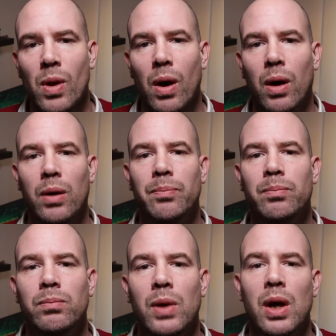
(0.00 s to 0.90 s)

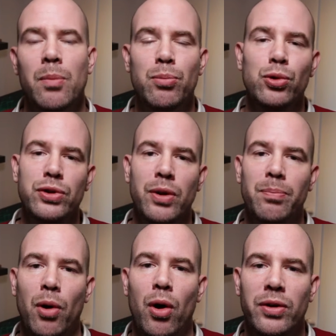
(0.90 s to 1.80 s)
Ähm, Boosted
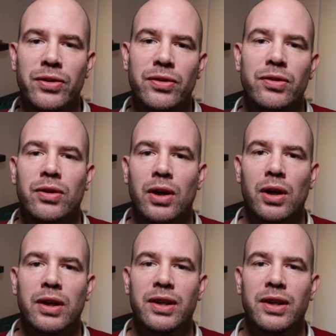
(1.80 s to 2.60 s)
Boards, äh,